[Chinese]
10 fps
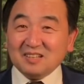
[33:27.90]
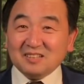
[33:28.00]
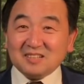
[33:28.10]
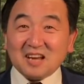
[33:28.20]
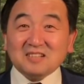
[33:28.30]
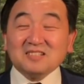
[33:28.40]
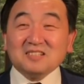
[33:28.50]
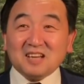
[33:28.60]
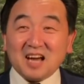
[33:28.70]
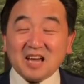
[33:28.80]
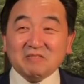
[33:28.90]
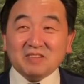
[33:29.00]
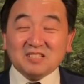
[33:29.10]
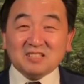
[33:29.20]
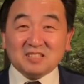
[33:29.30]
战胜了，还以
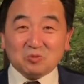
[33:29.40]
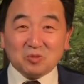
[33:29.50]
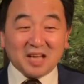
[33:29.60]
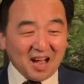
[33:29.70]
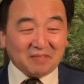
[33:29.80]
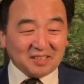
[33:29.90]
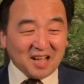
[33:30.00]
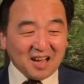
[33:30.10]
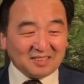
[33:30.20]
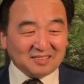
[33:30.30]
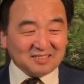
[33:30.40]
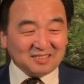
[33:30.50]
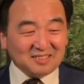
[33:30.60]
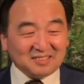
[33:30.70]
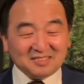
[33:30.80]
为自己国家伟大了。
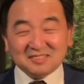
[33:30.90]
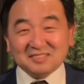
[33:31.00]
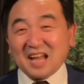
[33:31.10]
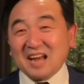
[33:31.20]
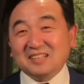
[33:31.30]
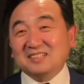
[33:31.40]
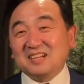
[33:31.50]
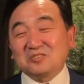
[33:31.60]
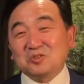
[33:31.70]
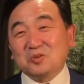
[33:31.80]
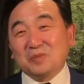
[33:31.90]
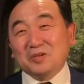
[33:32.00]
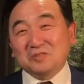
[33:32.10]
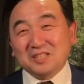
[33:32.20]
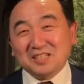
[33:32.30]
其实打了一场最没
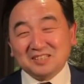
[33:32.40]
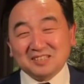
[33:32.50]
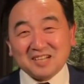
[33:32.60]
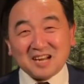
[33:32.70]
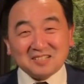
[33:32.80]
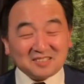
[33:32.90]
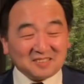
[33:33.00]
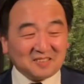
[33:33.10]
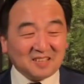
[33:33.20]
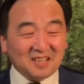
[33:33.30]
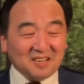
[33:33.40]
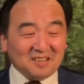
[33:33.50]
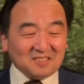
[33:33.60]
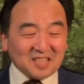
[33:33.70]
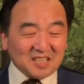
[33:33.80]
有意义的战争，
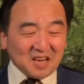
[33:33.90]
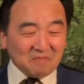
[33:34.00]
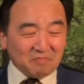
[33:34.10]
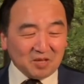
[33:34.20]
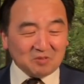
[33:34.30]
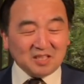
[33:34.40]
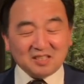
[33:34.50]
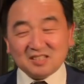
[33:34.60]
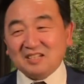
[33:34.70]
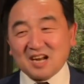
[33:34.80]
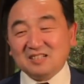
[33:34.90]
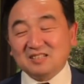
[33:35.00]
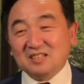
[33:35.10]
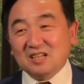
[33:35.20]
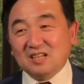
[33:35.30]
而这场没有意义的战
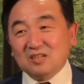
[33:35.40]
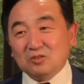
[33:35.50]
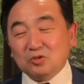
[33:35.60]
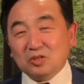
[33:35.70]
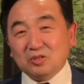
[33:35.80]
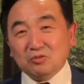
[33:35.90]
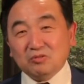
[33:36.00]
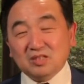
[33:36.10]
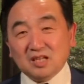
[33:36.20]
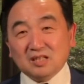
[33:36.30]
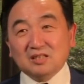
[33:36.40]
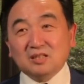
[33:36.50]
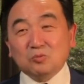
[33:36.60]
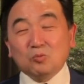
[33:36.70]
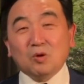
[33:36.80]
争，却与人
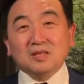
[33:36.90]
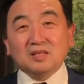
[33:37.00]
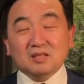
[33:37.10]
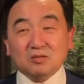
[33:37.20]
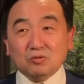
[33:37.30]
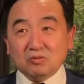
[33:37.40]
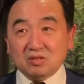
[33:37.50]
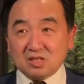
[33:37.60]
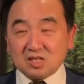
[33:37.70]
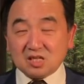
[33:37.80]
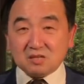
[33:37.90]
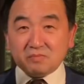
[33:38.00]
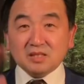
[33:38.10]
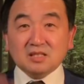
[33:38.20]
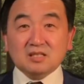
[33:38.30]
的关与生
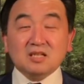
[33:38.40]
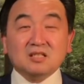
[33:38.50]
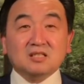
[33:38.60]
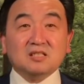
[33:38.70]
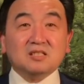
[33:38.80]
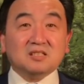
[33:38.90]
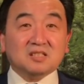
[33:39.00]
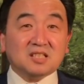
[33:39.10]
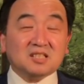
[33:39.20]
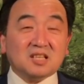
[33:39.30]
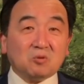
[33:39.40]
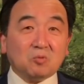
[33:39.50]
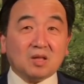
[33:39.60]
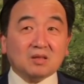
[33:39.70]
命的认知直接相关。